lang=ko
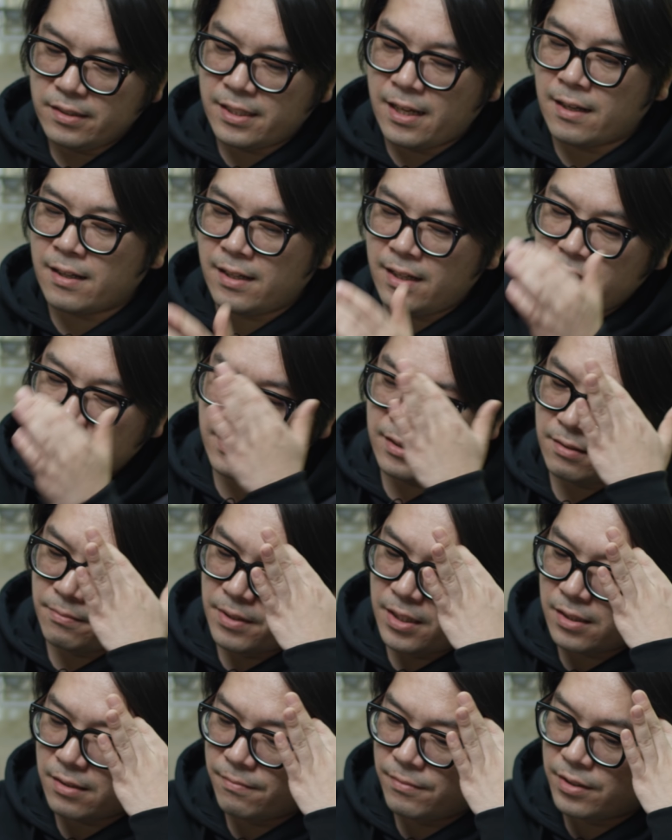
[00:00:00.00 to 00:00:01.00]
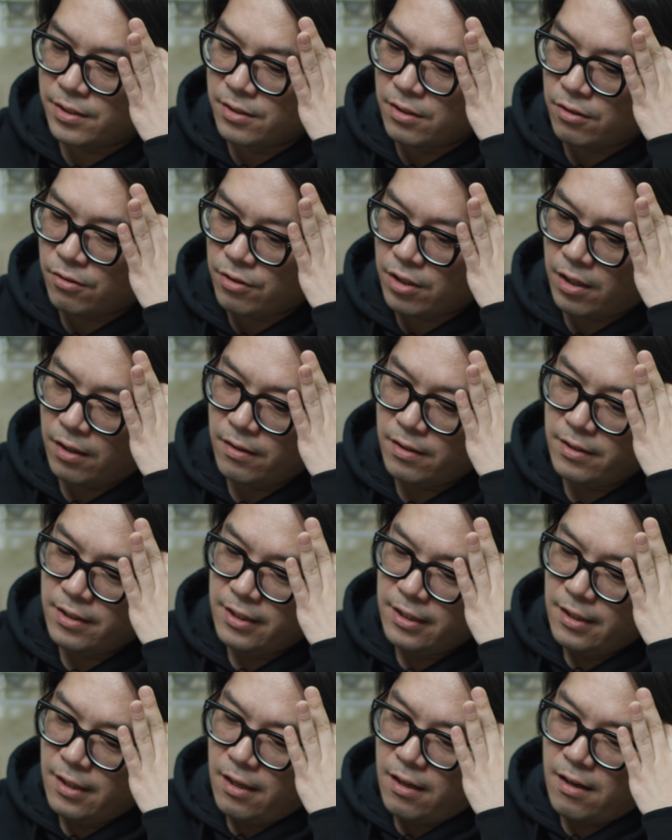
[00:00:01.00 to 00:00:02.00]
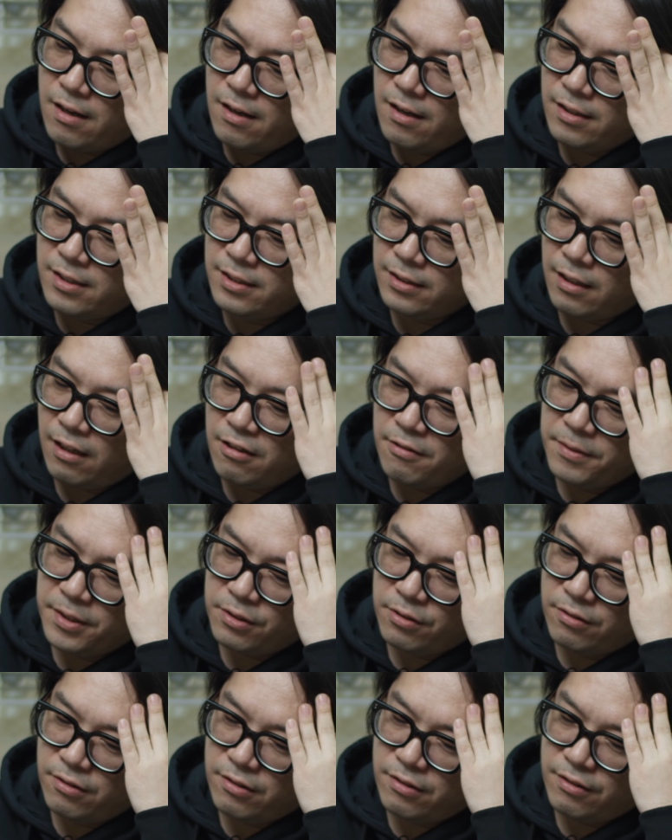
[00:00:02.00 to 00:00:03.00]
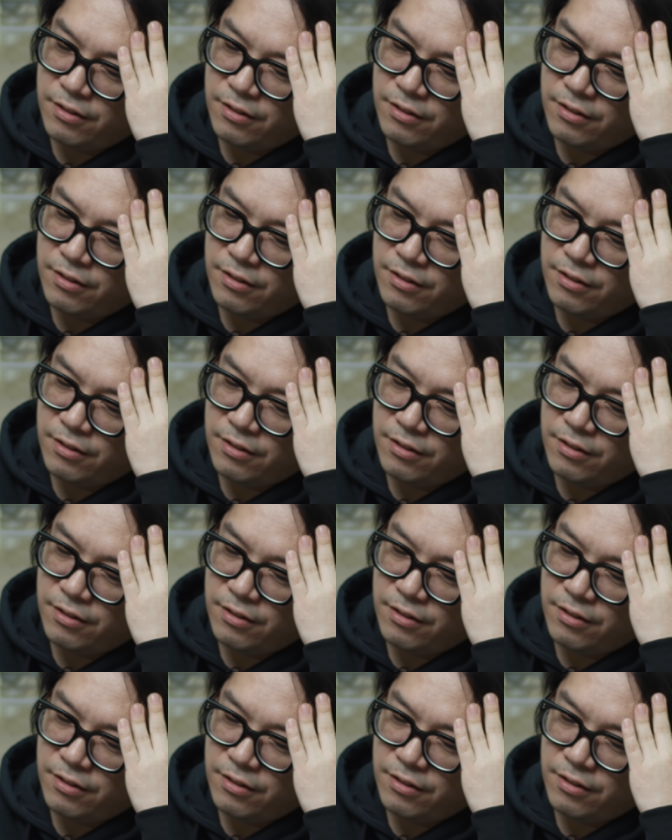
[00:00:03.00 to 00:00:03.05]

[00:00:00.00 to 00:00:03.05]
작가에 대해서 말씀드렸고요. 아그 다음에 또